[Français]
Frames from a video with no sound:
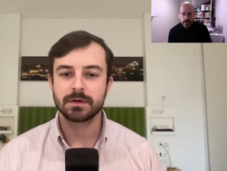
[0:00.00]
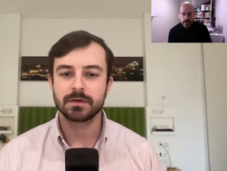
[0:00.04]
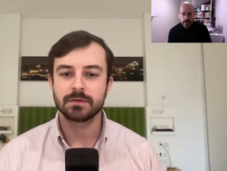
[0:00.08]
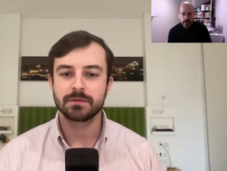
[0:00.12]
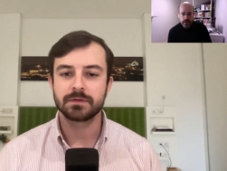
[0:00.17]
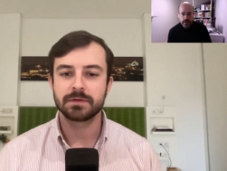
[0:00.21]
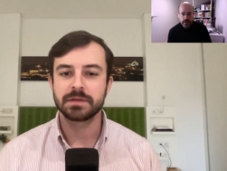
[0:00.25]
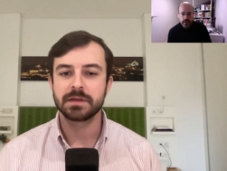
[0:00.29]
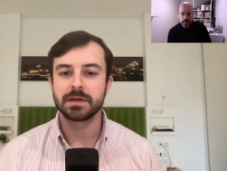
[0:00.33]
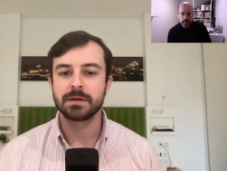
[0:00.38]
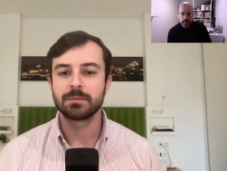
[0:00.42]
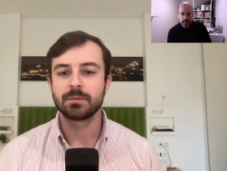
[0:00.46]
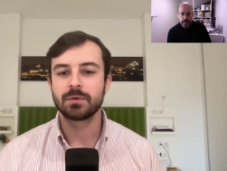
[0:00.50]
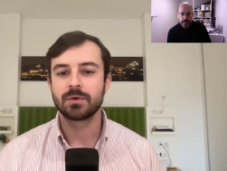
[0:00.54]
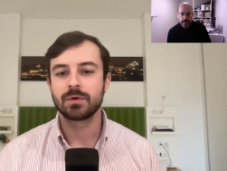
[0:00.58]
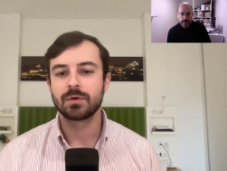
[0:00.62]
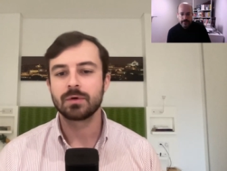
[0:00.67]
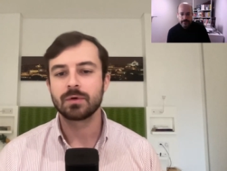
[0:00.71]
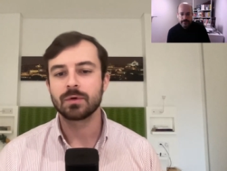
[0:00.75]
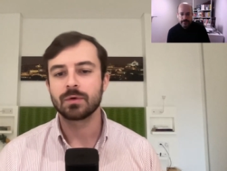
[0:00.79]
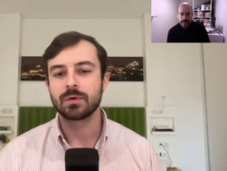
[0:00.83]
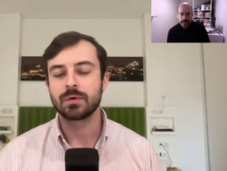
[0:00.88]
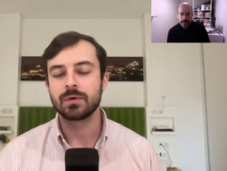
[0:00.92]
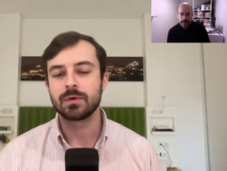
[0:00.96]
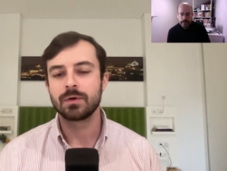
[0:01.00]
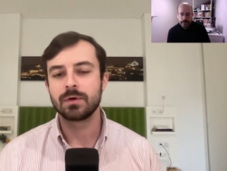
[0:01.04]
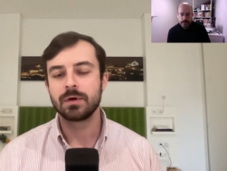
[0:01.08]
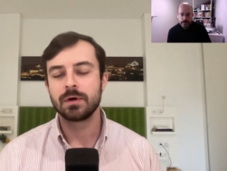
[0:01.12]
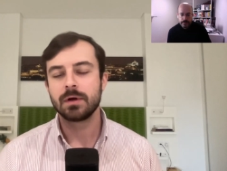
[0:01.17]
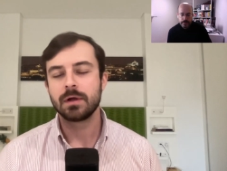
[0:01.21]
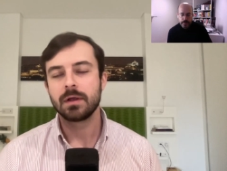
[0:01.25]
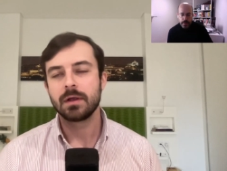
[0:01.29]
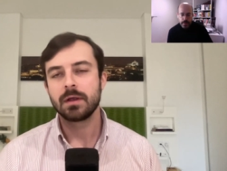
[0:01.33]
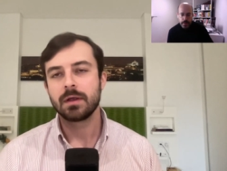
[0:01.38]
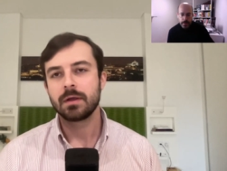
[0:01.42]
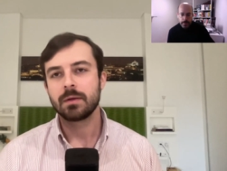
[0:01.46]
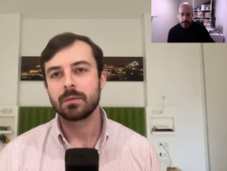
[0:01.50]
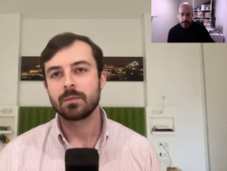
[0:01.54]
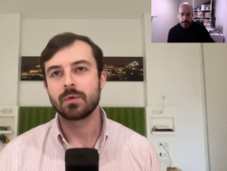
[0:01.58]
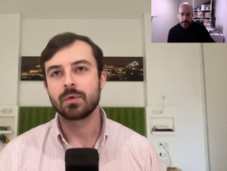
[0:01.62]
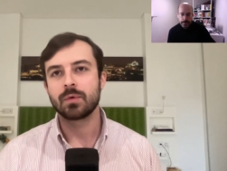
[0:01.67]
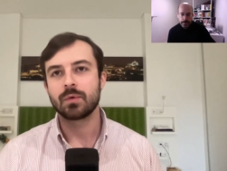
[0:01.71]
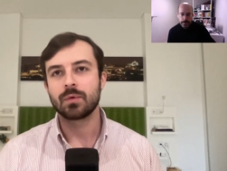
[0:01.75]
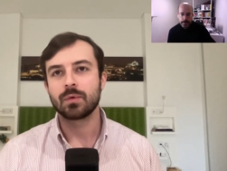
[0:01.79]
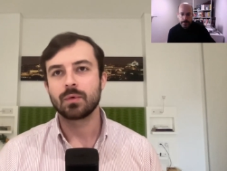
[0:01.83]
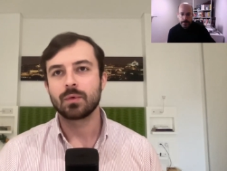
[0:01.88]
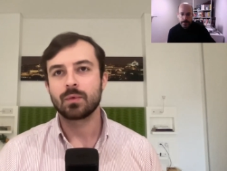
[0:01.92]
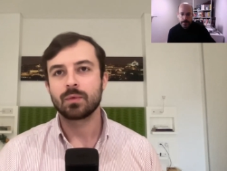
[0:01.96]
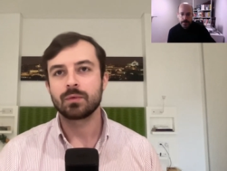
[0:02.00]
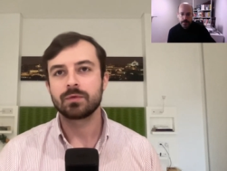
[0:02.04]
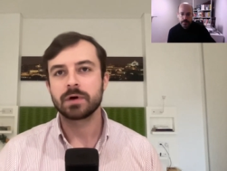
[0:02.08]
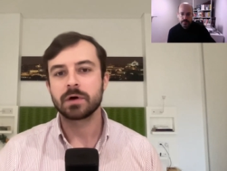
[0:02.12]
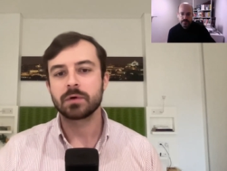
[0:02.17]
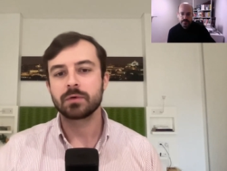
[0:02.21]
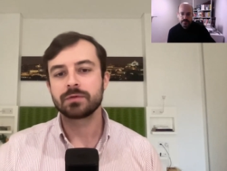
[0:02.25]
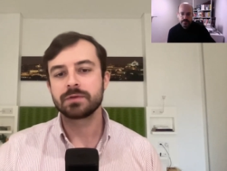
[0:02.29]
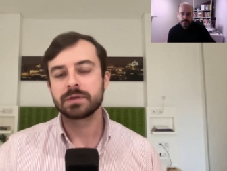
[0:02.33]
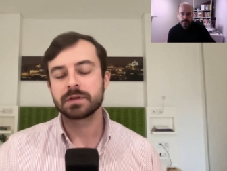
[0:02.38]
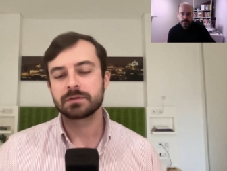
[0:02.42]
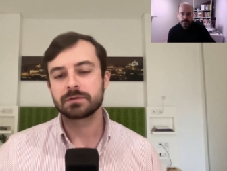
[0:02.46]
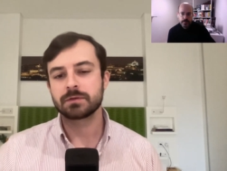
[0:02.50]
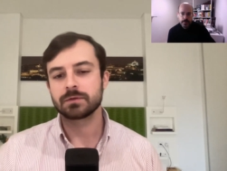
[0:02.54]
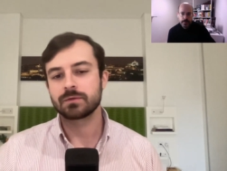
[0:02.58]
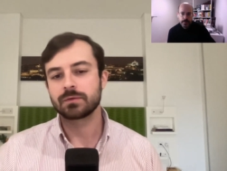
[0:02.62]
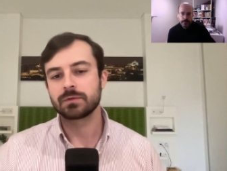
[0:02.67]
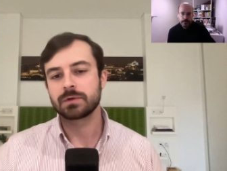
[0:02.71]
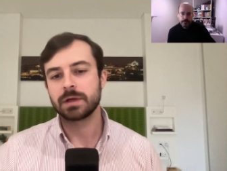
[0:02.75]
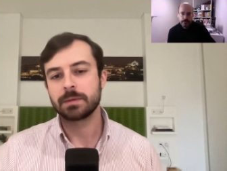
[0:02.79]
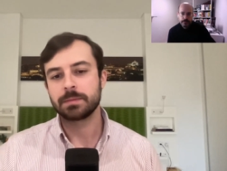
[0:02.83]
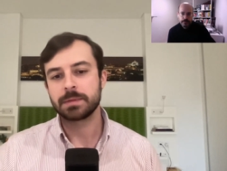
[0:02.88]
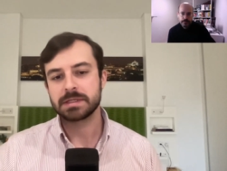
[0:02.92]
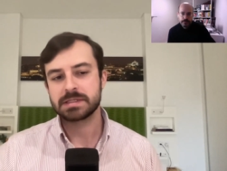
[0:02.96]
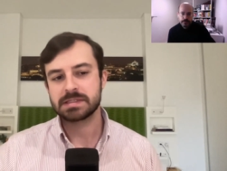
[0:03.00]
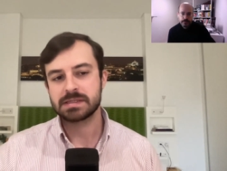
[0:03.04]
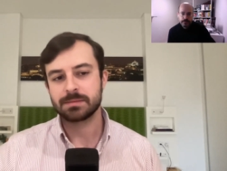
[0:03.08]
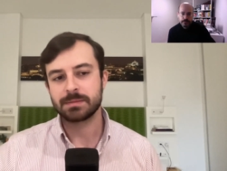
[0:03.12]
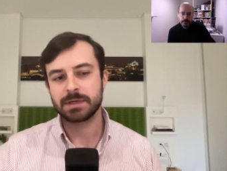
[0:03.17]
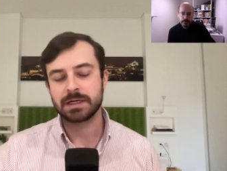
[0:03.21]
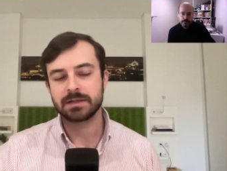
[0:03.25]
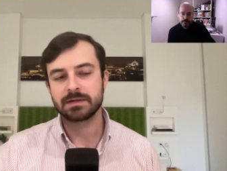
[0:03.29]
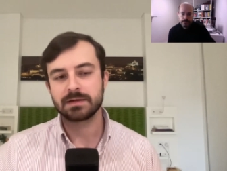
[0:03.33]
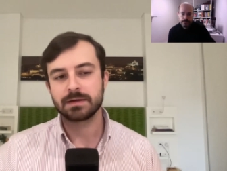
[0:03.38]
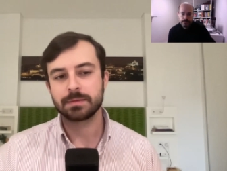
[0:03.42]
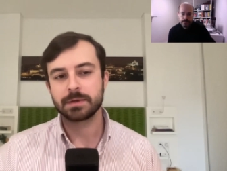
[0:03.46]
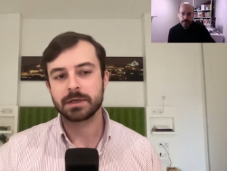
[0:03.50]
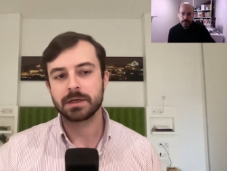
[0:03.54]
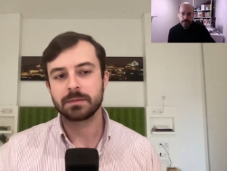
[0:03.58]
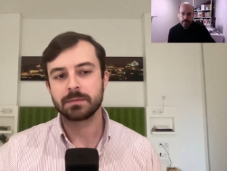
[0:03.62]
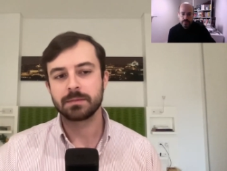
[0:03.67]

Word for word: finalement, en gros, bon, on, va revenir sur toute la partie Malte après,